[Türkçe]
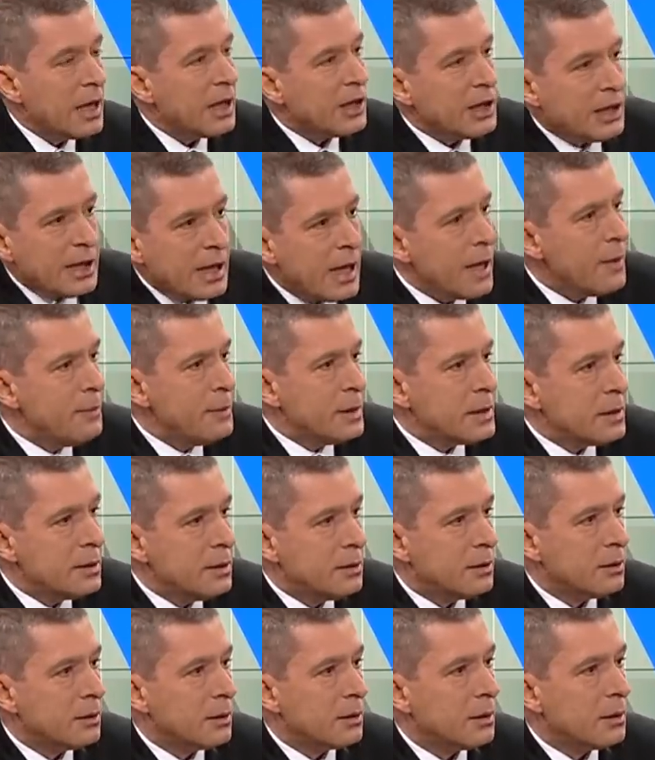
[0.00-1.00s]
Niye
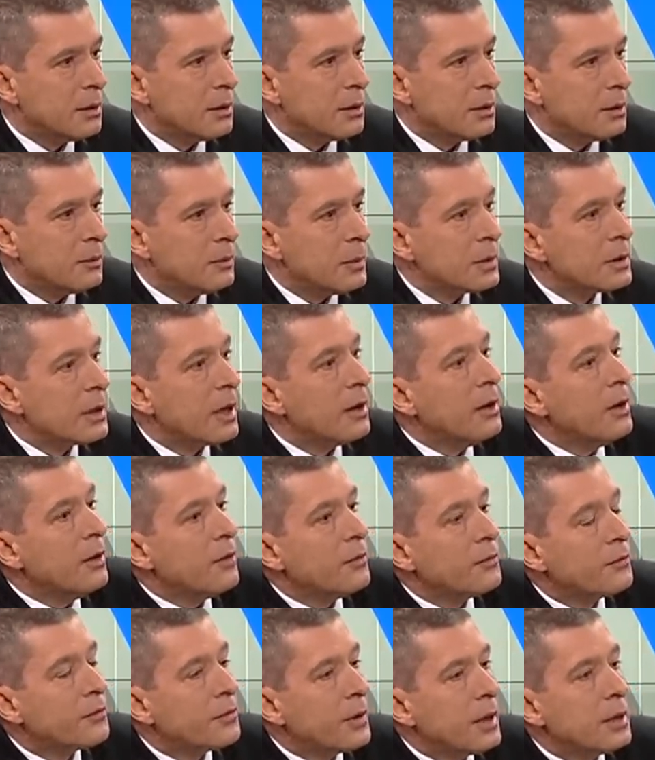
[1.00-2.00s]
biz? Mesela
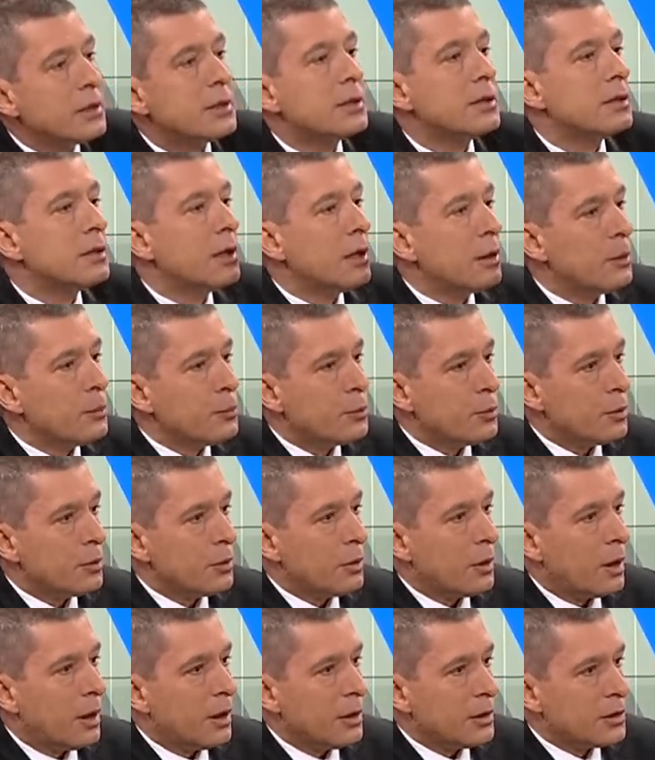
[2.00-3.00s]
Fransızlara bu
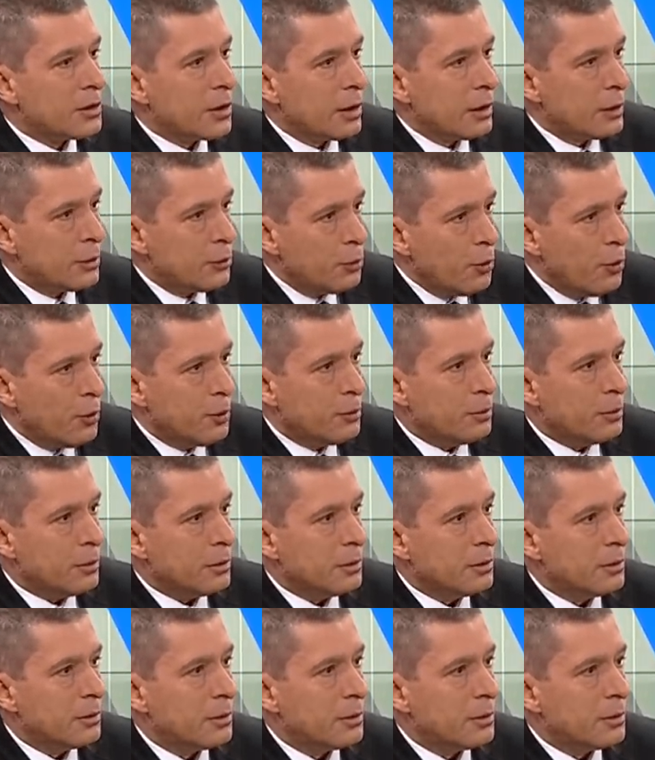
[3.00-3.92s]
ayrıcalık yok mu?